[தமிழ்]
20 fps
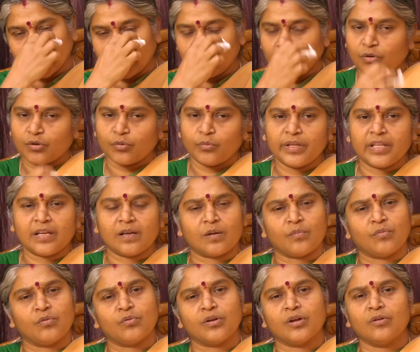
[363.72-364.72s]
இன்னொரு உயிரை
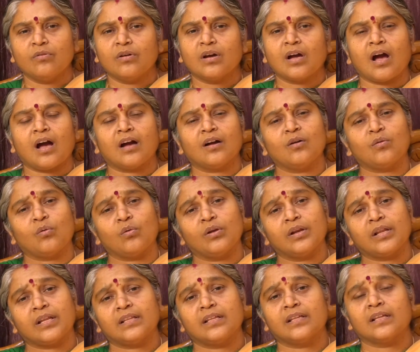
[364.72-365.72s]
நம்ம உணவுக்காக
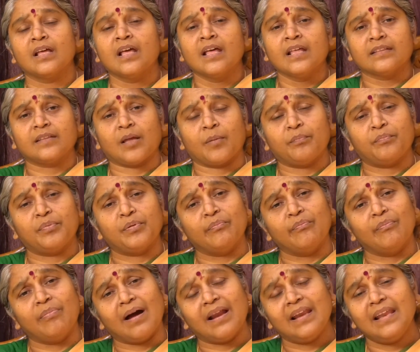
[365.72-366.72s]
கொள்றது தப்பு
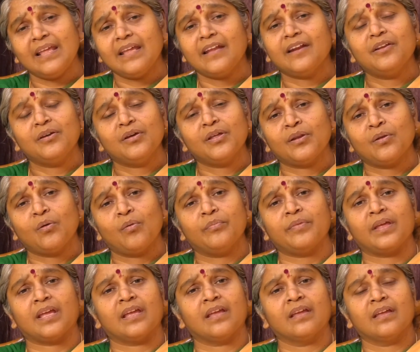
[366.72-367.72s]

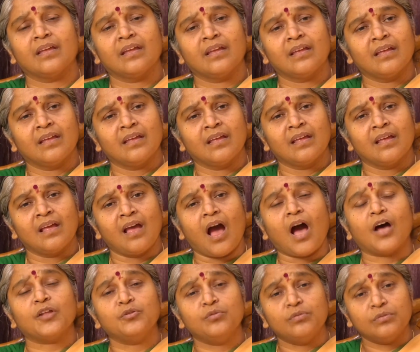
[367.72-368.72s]
பலியிடுகிறோமே
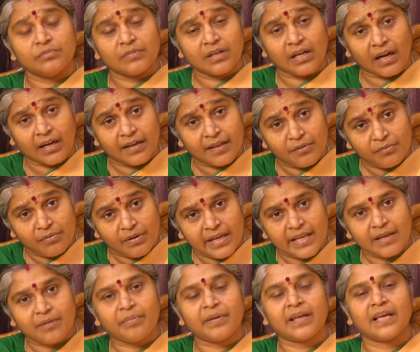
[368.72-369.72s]
அதுவும்
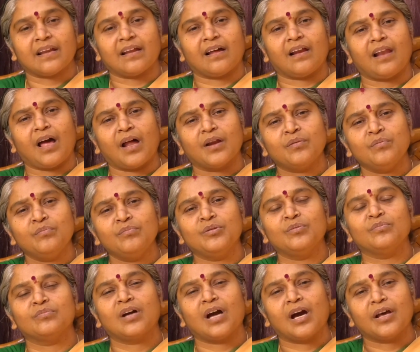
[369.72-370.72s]
கடவுளின் பெயரால்
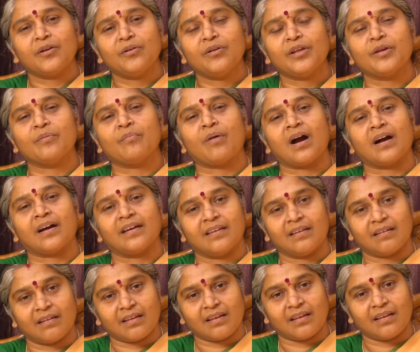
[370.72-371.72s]
அன்பும் கருணையுமாக
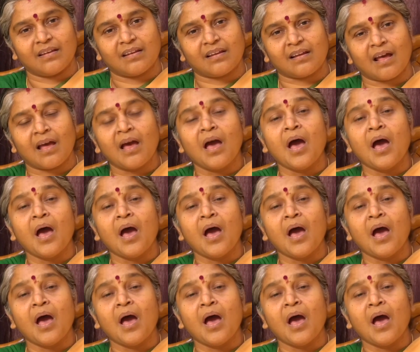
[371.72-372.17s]
இருக்கின்ற